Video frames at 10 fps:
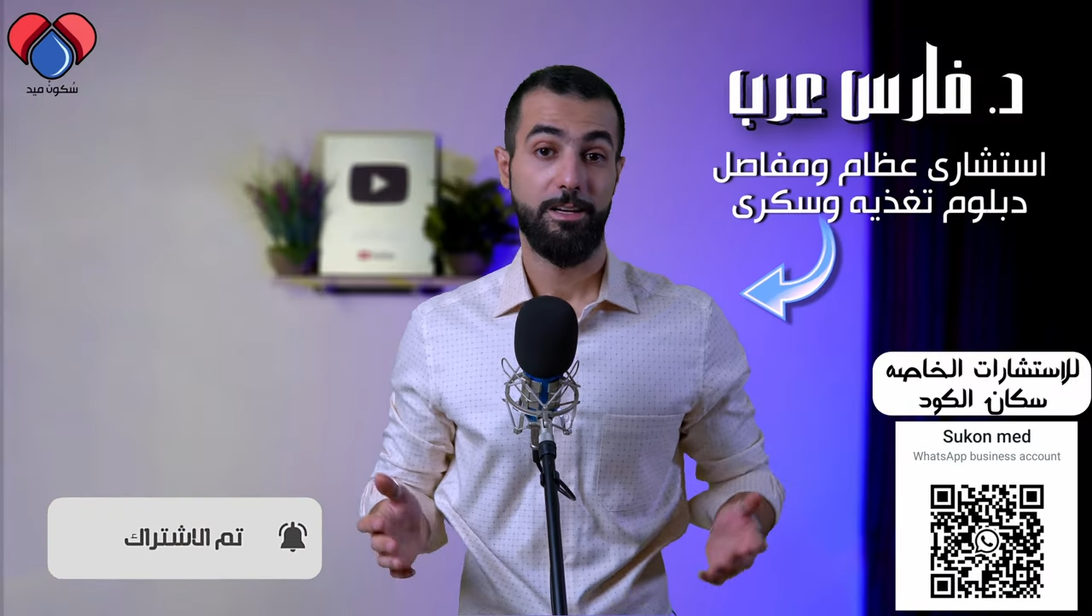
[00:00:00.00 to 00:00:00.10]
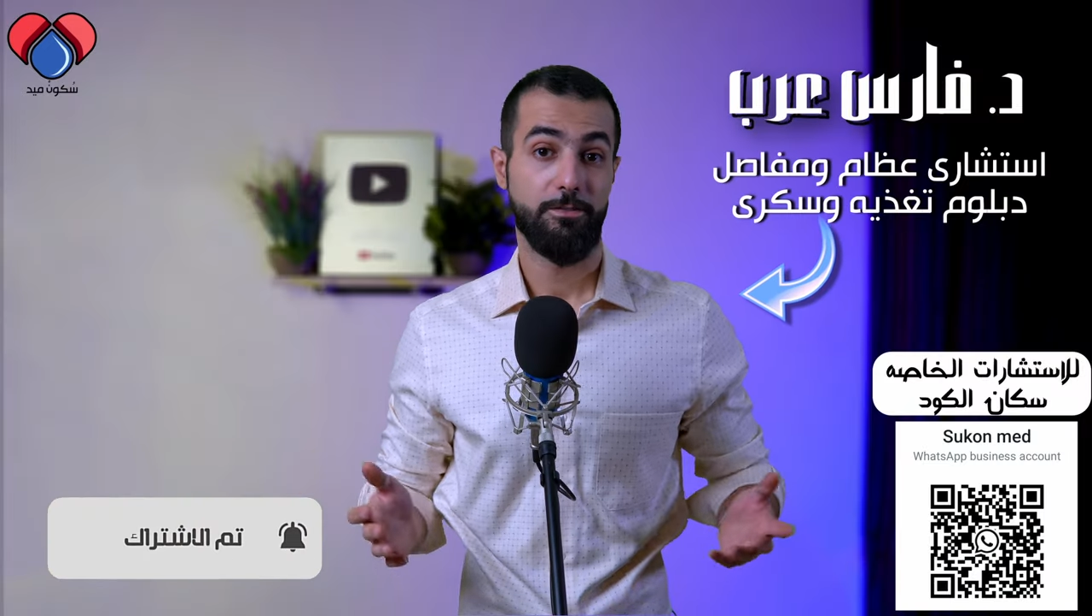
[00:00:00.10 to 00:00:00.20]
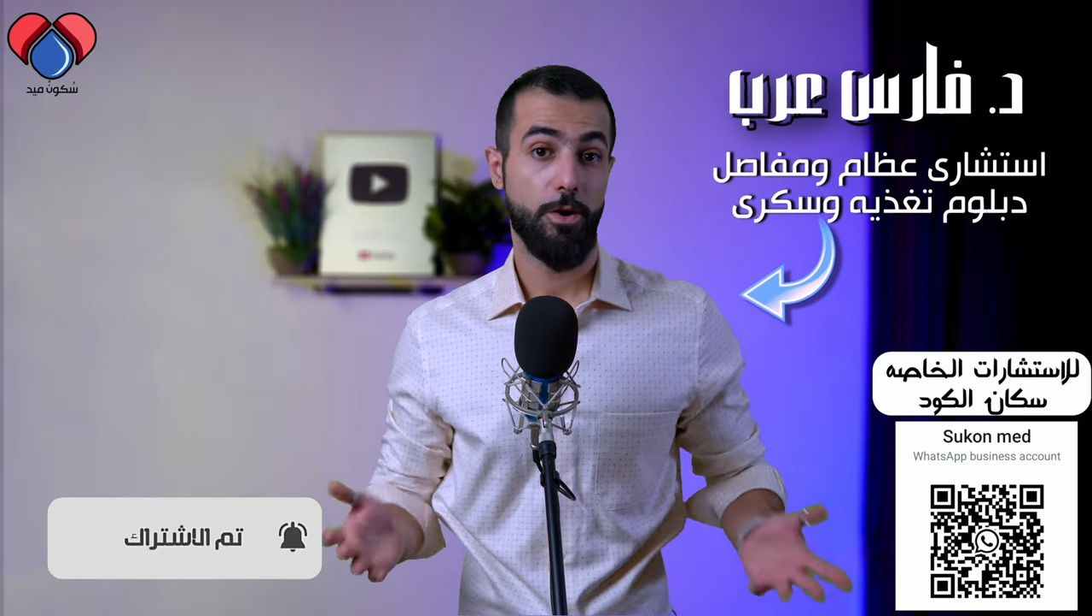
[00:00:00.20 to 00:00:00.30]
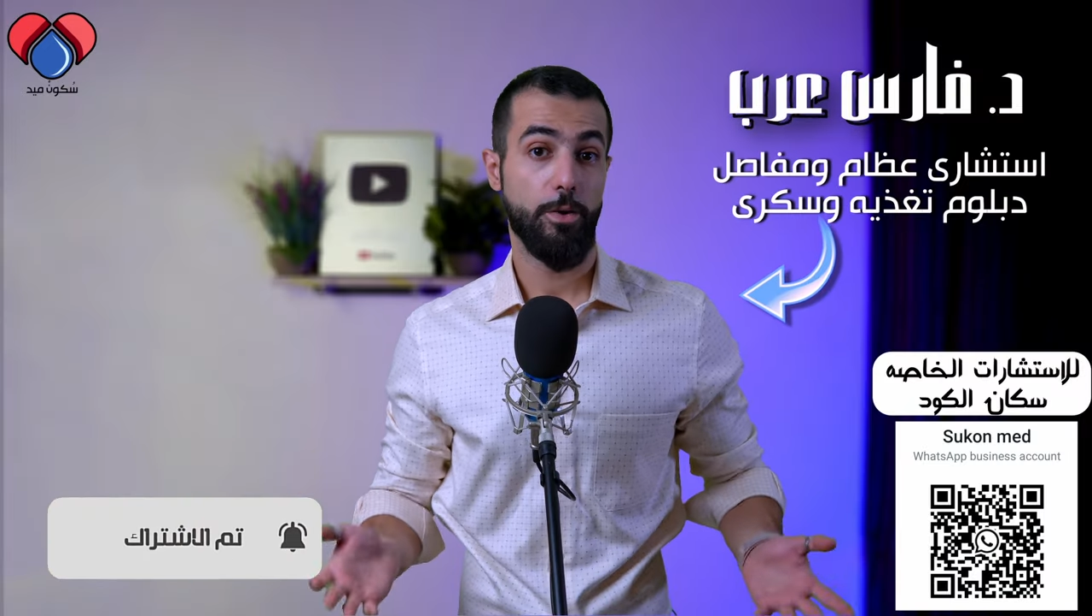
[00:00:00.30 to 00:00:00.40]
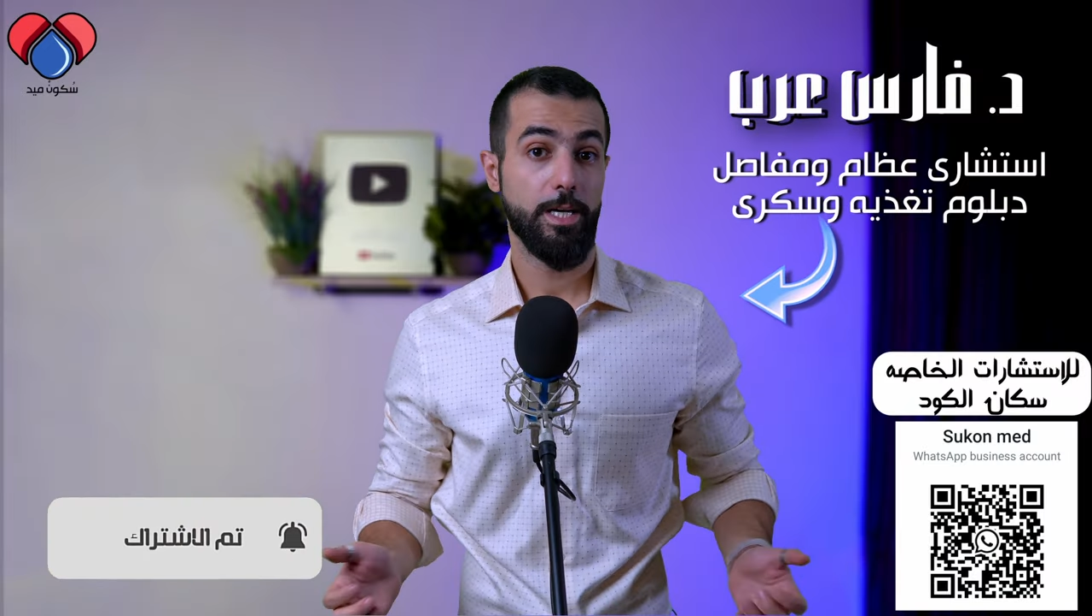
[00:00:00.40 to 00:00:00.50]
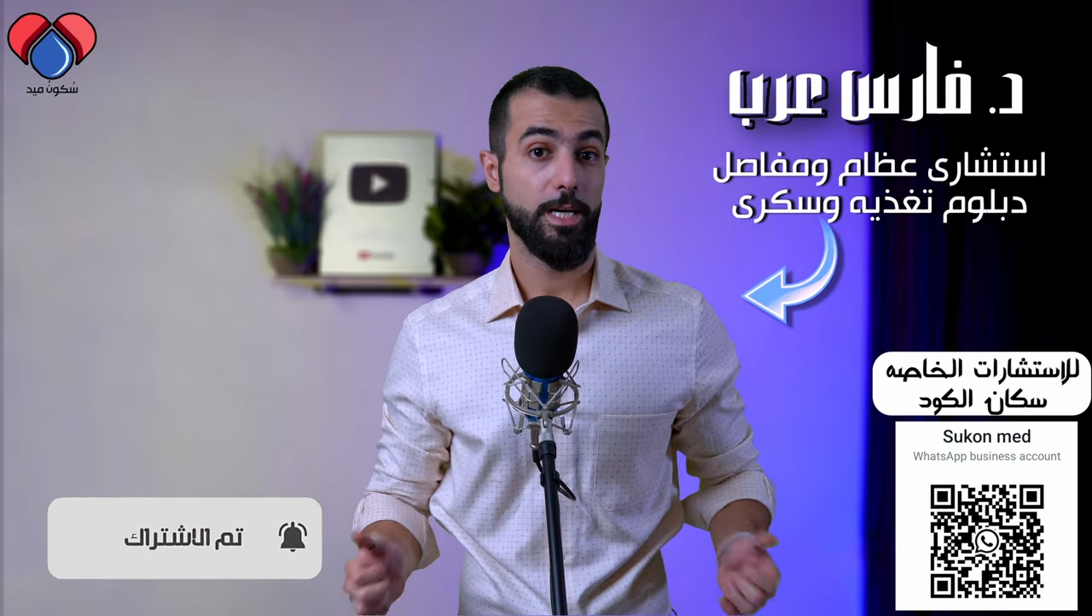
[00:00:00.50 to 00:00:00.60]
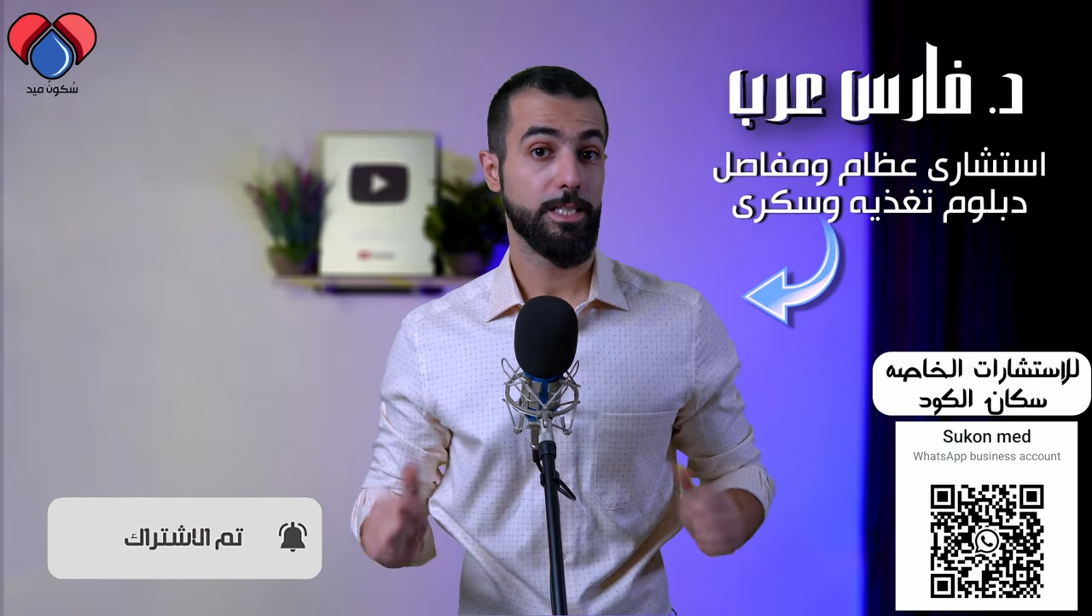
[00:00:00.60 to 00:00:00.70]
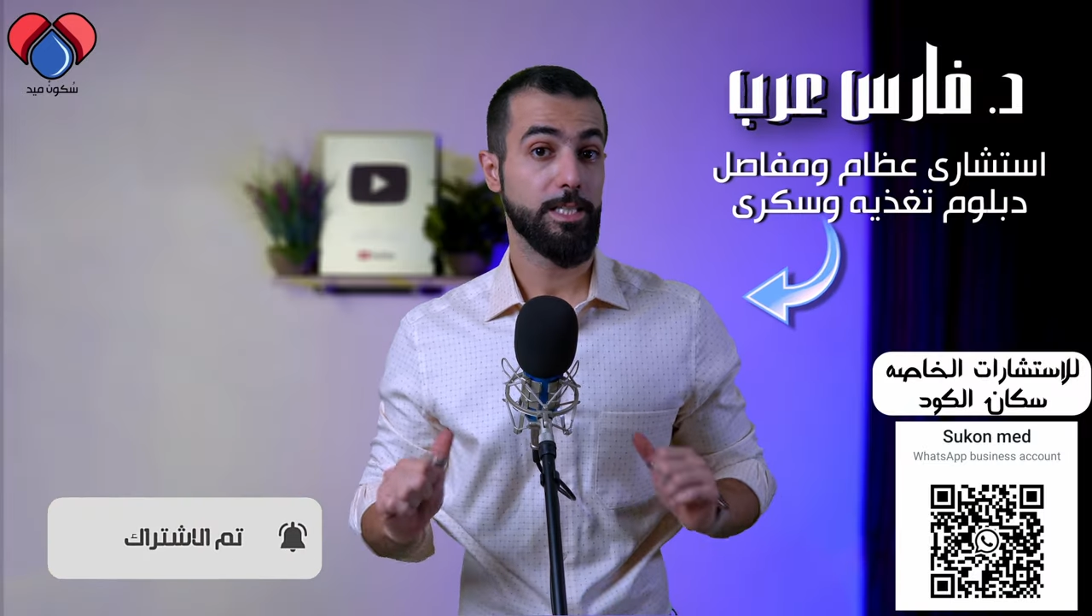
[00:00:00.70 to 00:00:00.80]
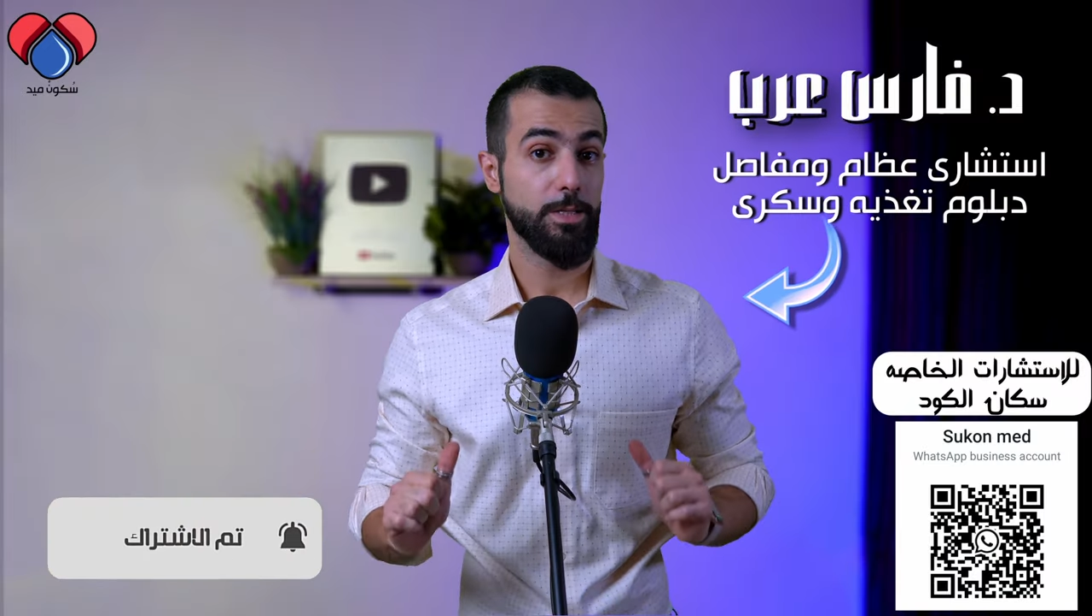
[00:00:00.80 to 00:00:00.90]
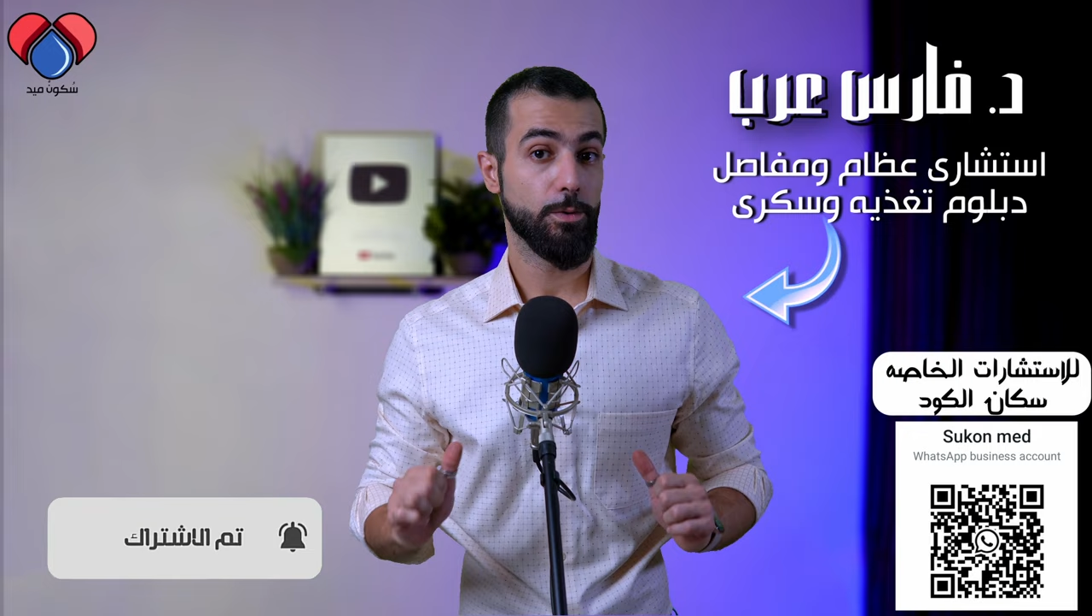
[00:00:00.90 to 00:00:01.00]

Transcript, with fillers: فهو يعني لي